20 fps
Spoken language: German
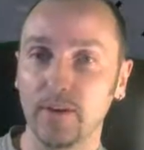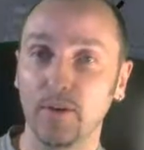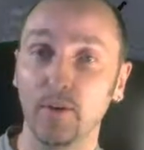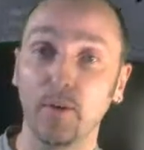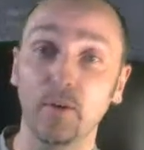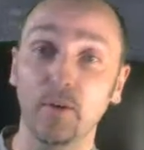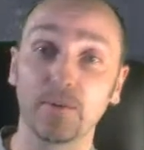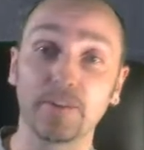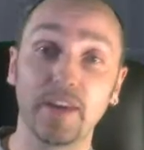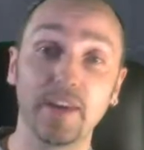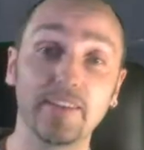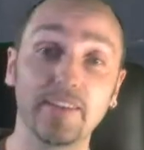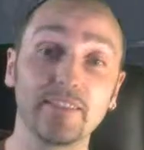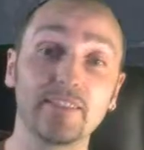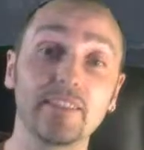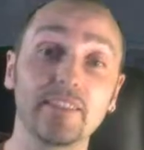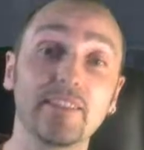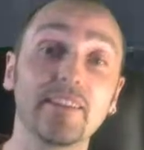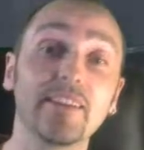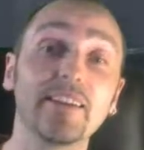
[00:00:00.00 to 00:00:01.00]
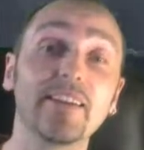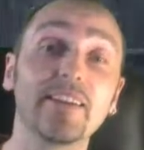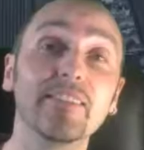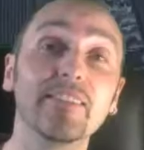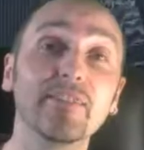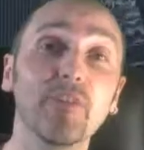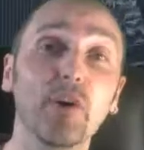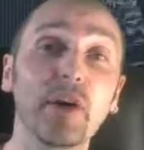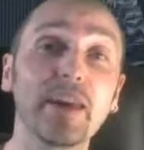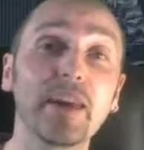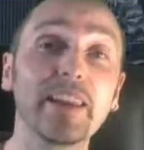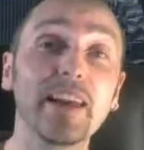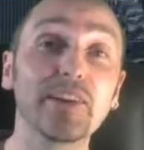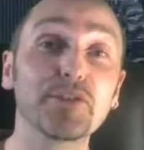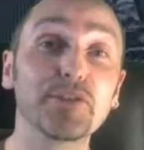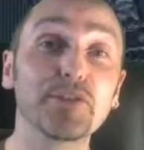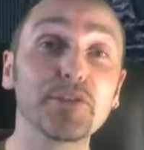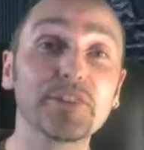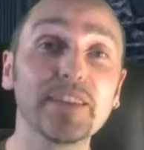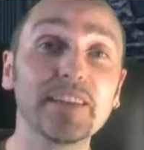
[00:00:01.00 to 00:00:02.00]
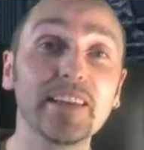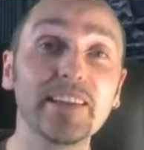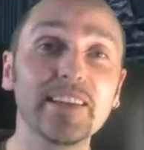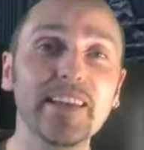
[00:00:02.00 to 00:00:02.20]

Und dann, wo geht der Schuss hin?